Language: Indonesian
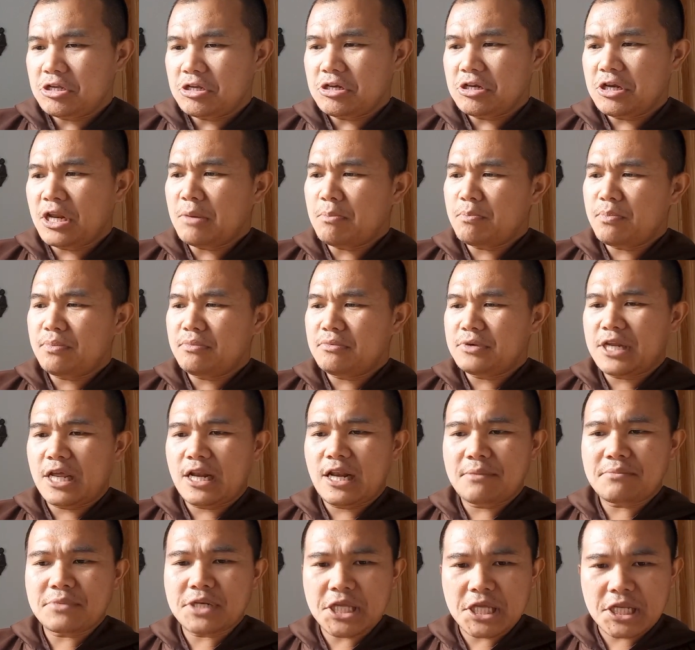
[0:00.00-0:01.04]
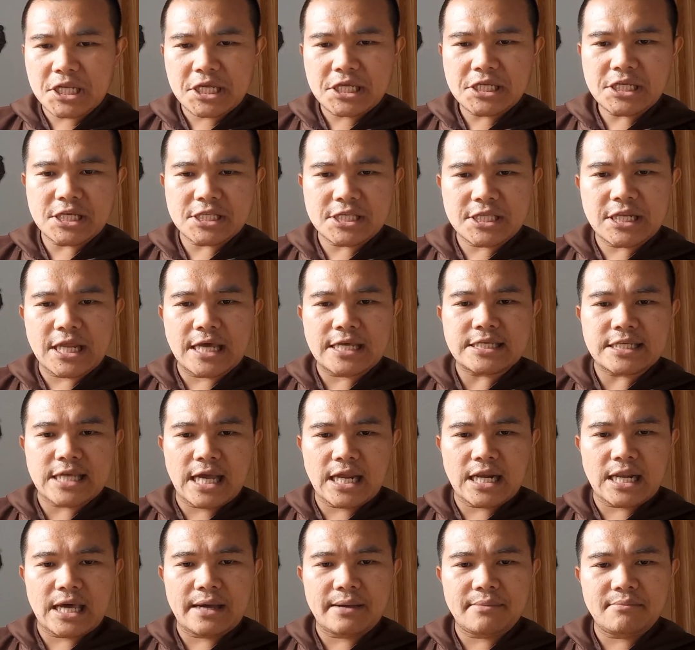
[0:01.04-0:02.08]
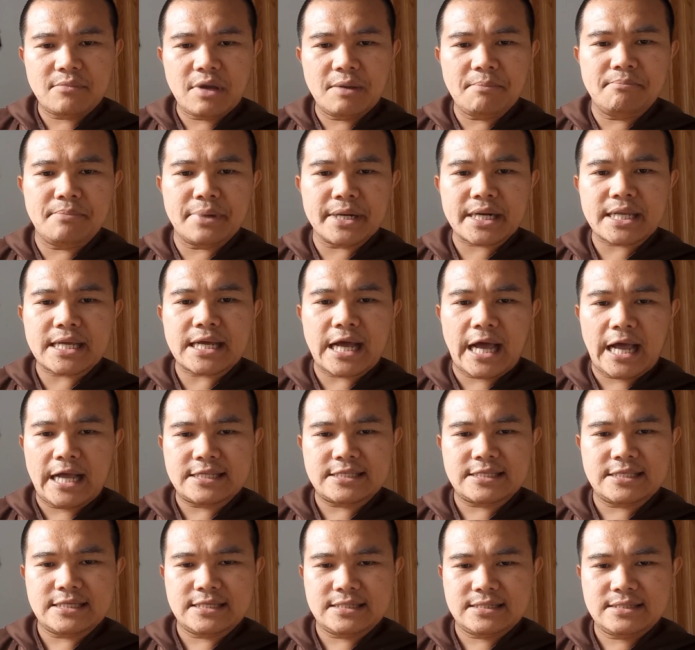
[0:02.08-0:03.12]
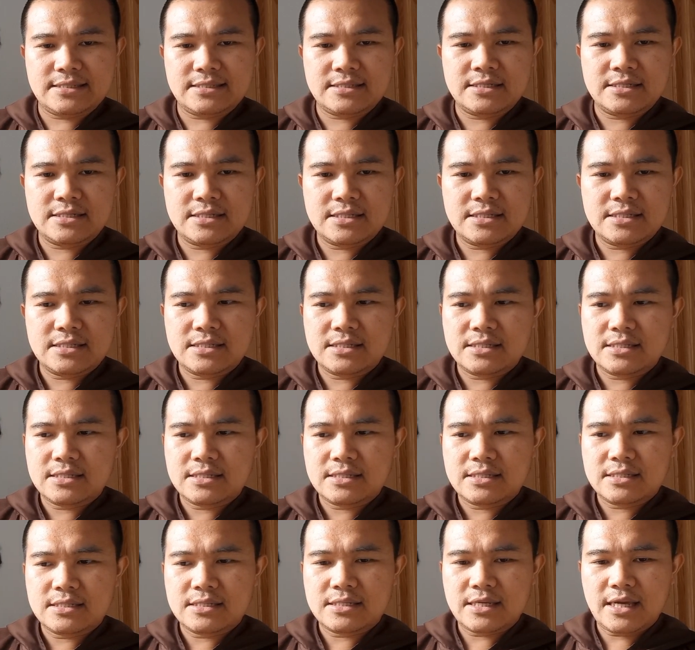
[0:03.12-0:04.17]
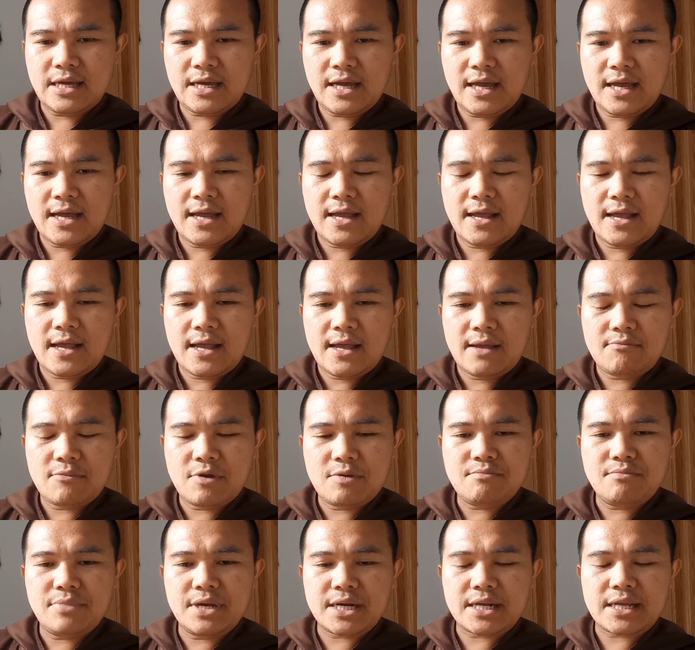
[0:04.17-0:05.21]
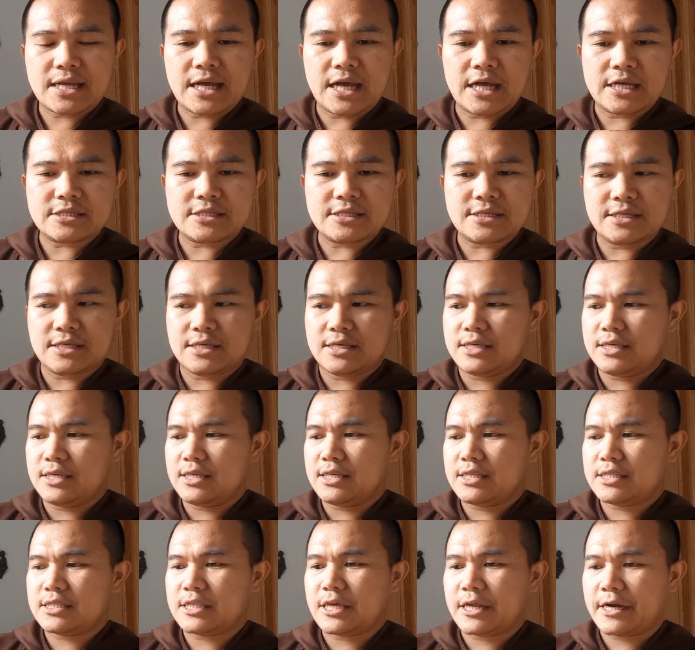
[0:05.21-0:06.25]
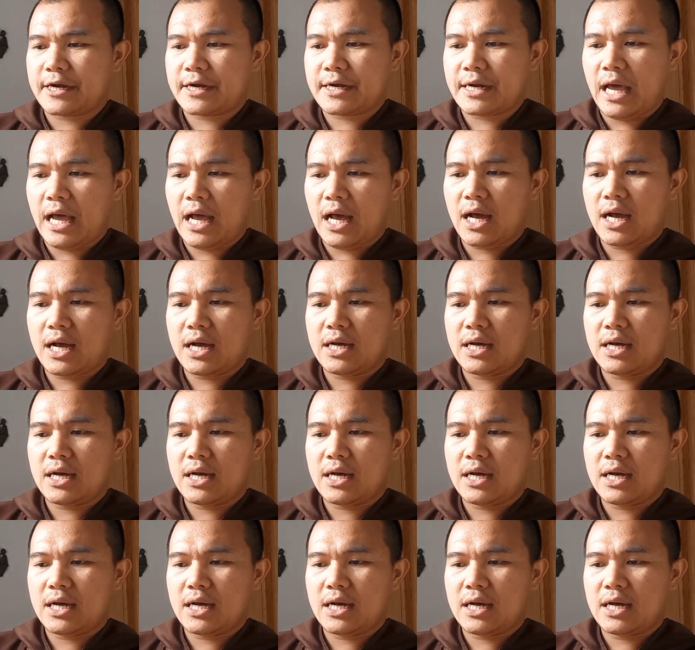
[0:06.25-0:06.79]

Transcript: dan dalam dirinya tidak salah memberkati ya, memberkati ternak,